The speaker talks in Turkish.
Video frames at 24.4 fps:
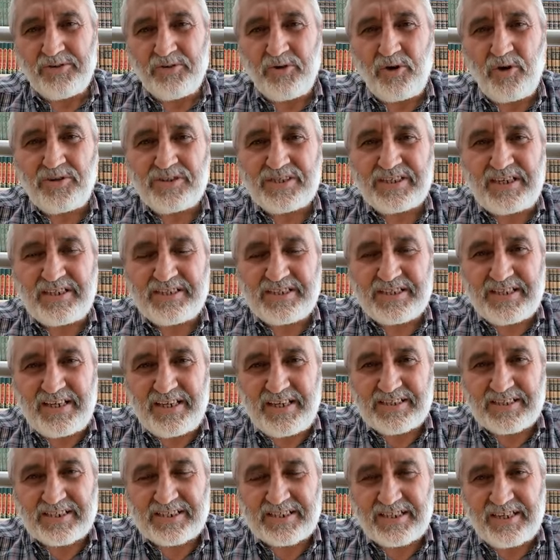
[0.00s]
Yoksa
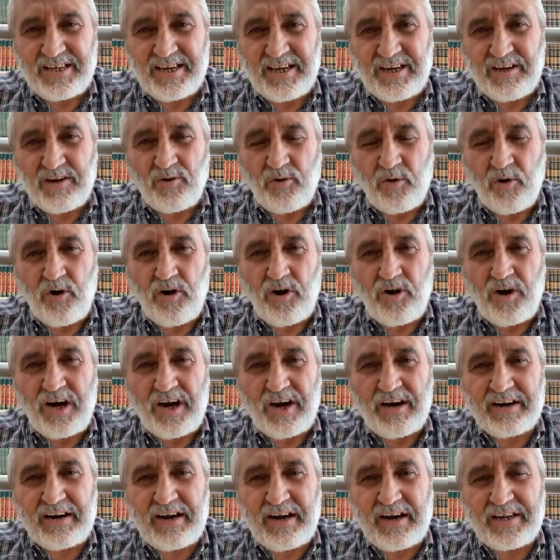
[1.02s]
siz o
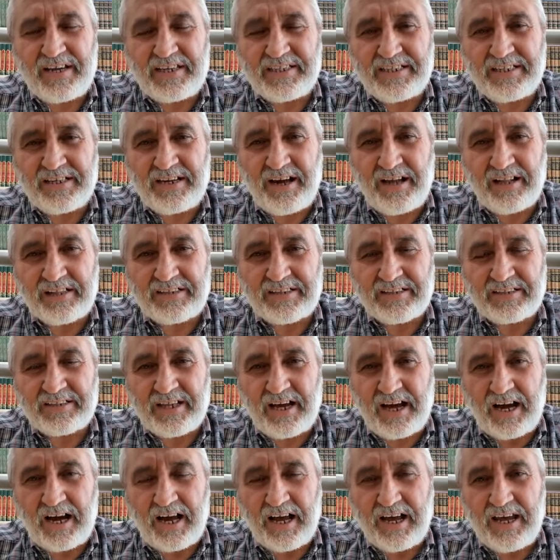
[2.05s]
hararetin
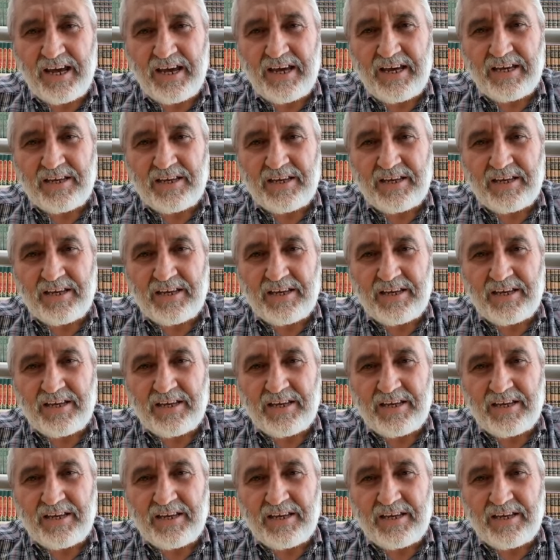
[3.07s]
altında